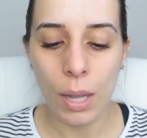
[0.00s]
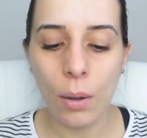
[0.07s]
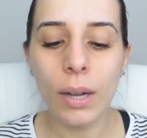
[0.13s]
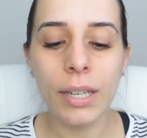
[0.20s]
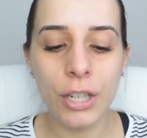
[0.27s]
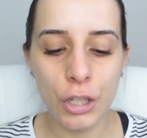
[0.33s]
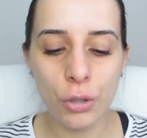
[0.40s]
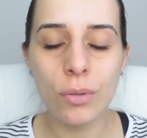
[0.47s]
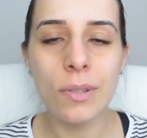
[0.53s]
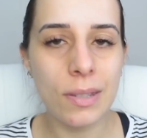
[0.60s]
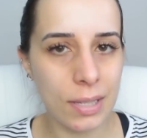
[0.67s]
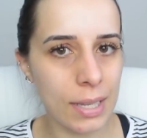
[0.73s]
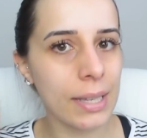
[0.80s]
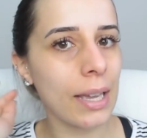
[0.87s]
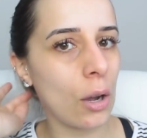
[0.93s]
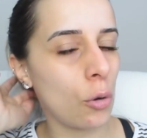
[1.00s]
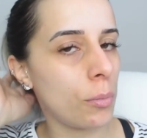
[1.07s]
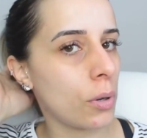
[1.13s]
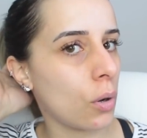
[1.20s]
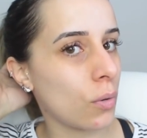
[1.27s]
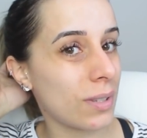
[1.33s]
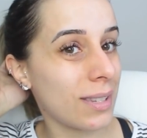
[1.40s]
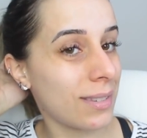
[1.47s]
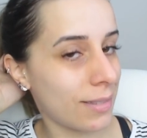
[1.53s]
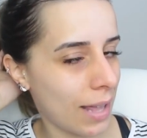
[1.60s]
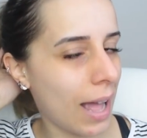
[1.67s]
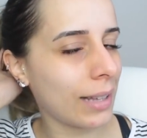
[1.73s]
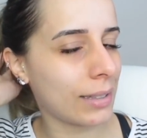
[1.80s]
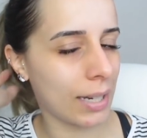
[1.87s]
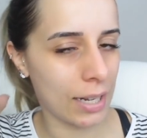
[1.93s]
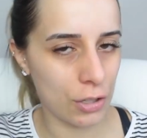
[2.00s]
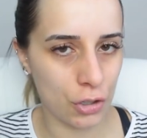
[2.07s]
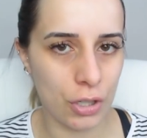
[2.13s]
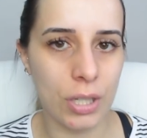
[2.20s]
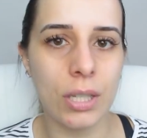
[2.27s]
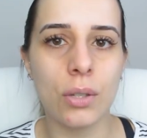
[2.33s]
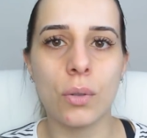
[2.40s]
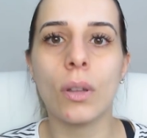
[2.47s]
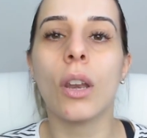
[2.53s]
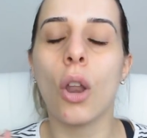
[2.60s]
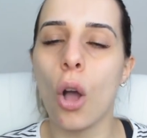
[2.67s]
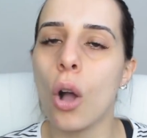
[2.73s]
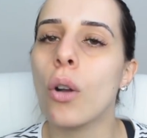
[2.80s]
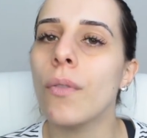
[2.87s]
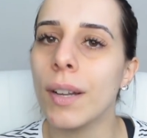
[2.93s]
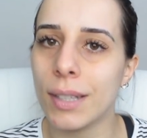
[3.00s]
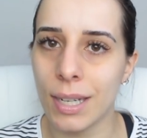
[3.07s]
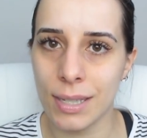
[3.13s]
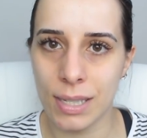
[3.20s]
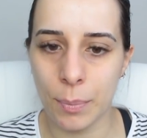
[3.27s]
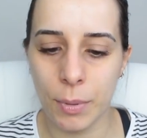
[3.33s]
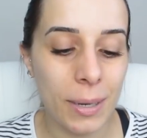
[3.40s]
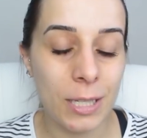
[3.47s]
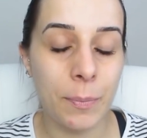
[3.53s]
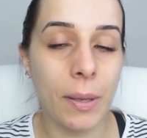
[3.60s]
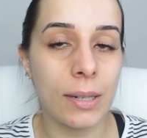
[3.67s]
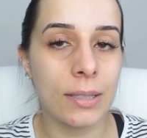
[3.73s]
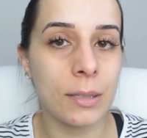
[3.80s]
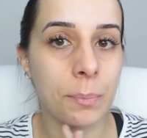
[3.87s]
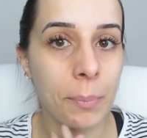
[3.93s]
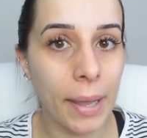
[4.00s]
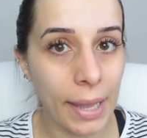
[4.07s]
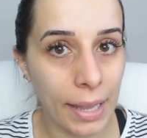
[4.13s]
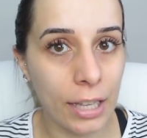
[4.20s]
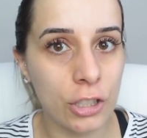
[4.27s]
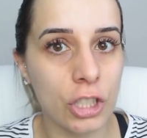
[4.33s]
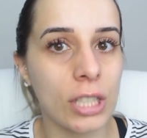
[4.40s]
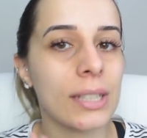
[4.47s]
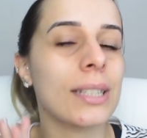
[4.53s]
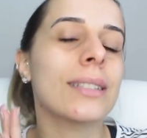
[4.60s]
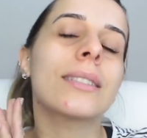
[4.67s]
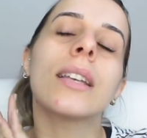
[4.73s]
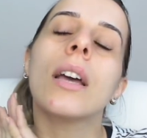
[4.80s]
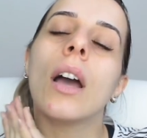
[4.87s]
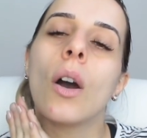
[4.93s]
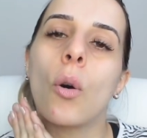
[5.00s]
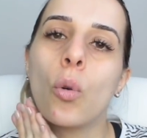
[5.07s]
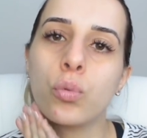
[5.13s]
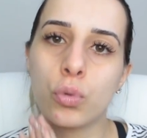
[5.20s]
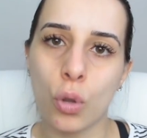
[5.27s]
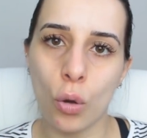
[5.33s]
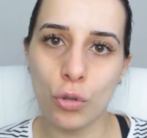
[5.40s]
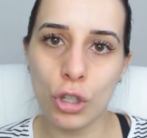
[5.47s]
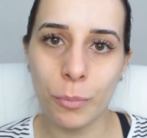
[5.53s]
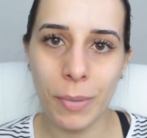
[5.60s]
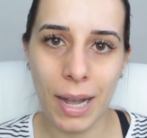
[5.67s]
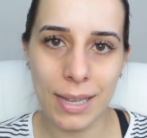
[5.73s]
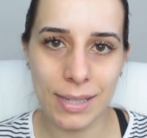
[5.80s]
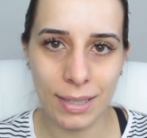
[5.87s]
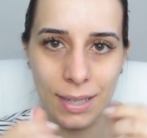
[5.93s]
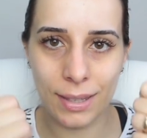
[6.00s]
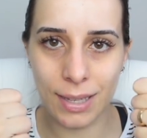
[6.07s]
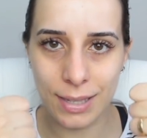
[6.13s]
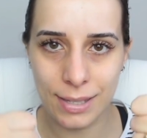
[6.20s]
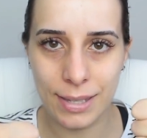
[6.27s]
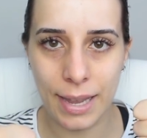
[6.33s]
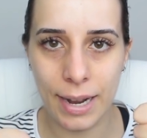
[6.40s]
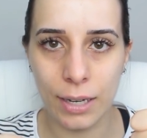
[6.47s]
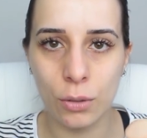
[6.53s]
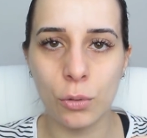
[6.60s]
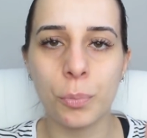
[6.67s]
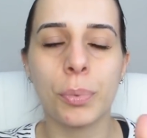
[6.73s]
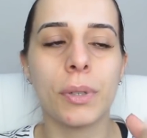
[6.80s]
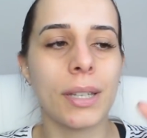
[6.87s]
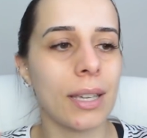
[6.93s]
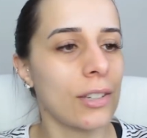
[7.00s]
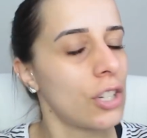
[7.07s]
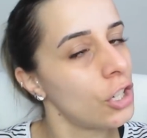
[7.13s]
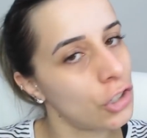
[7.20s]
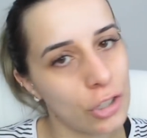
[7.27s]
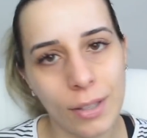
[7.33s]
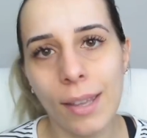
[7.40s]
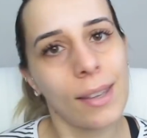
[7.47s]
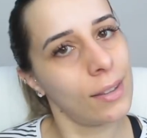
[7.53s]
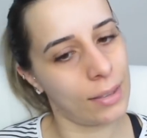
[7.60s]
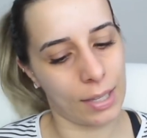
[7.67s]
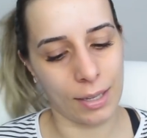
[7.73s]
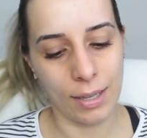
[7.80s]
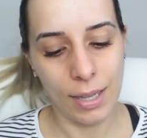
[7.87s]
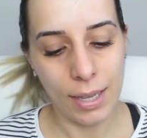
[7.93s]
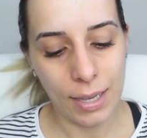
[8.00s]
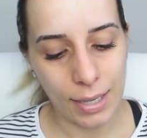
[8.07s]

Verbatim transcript: Eu acredito sim que a Ruby Rose está atrás disso e logo vai trazer para as peles bem retintas um tom de base que dê certo, porque, gente, tem que ter.